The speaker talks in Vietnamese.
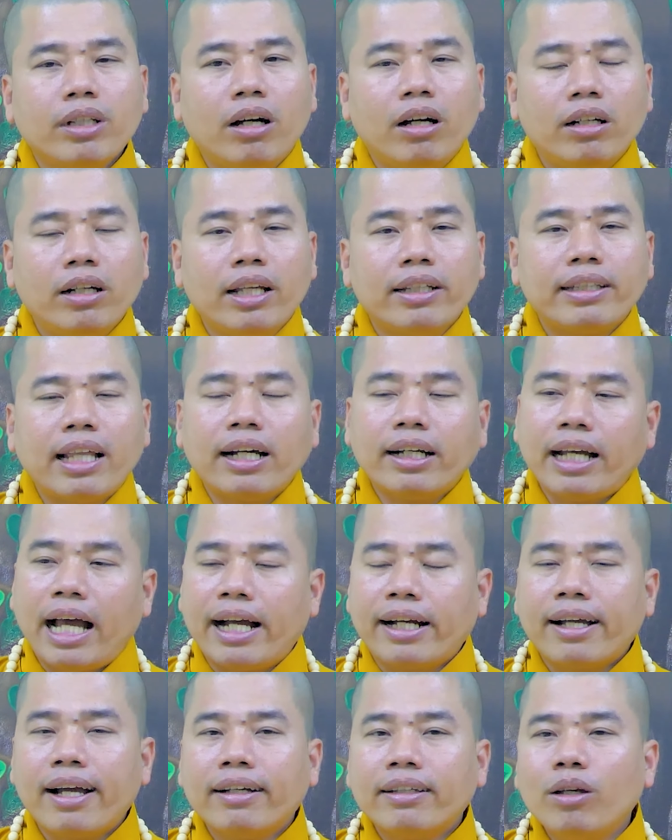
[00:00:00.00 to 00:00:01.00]
đó, nên tất
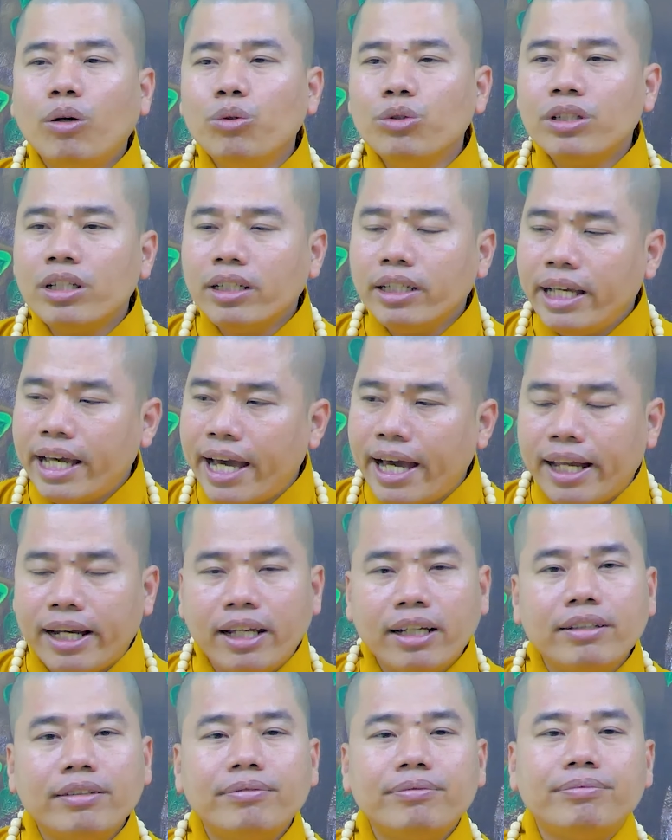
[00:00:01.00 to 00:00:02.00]
cả các chú xuất gia
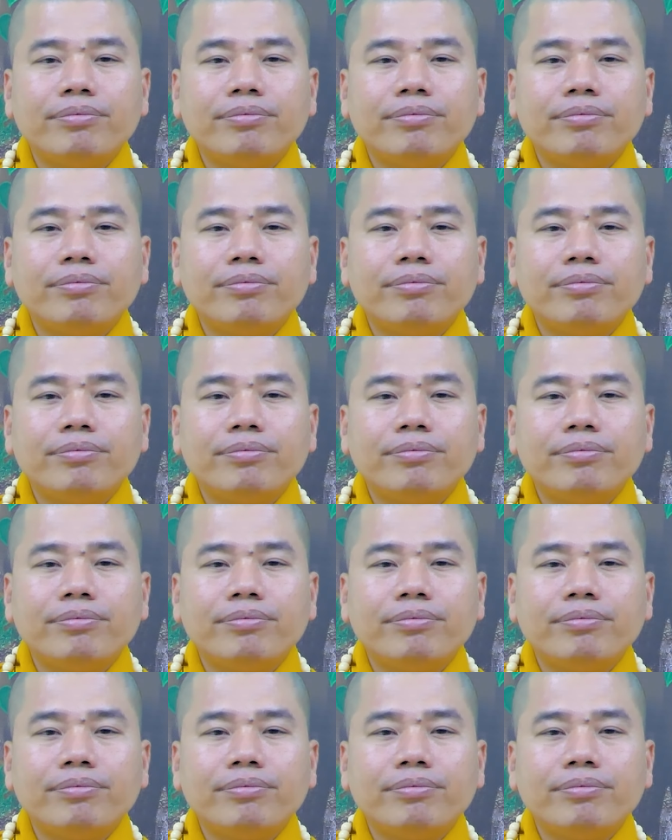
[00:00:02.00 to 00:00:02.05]
đó